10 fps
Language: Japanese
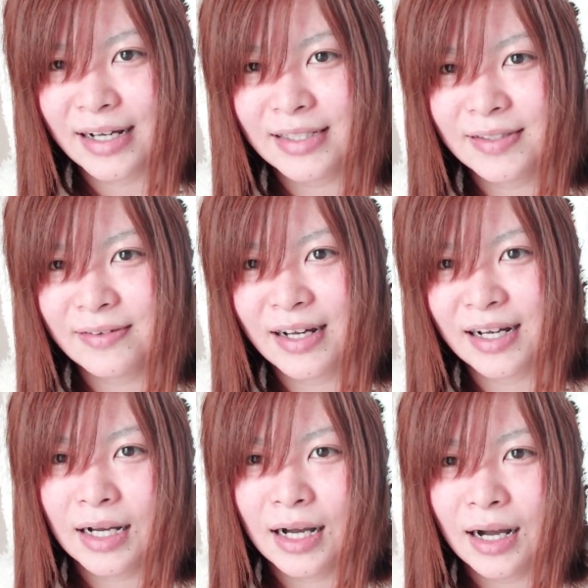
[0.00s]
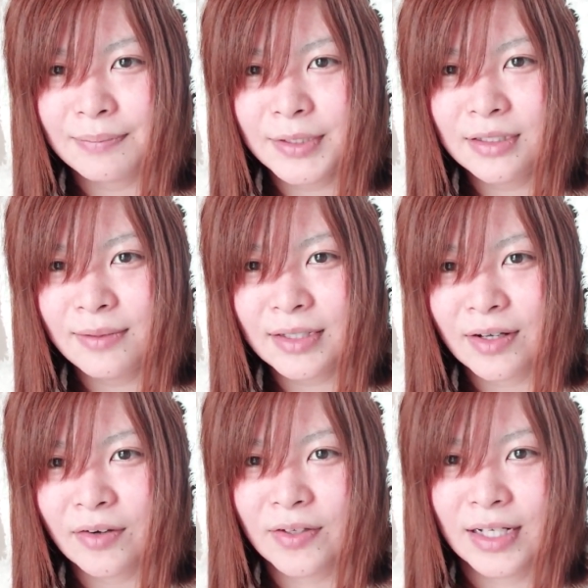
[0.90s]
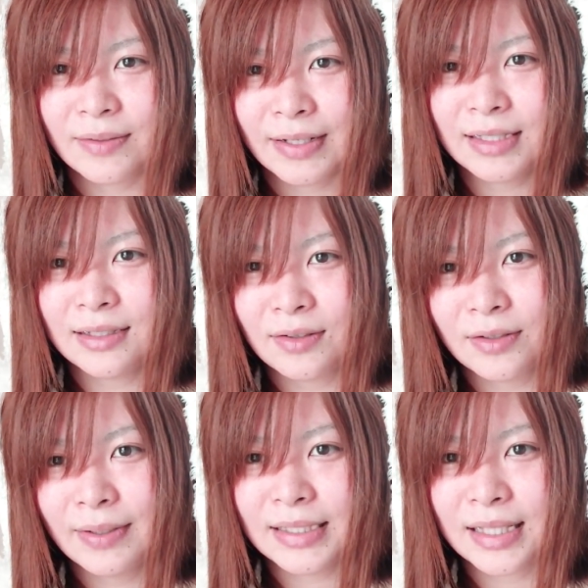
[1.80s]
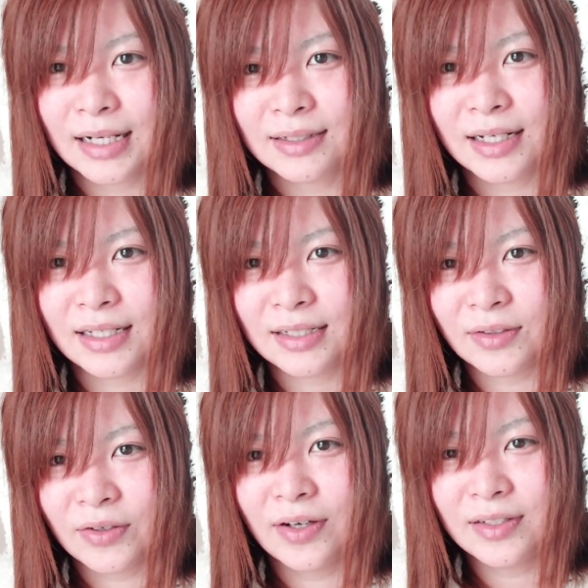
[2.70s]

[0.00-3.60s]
あいつはハプニングバーとかこの間前この前言ってたぐらいの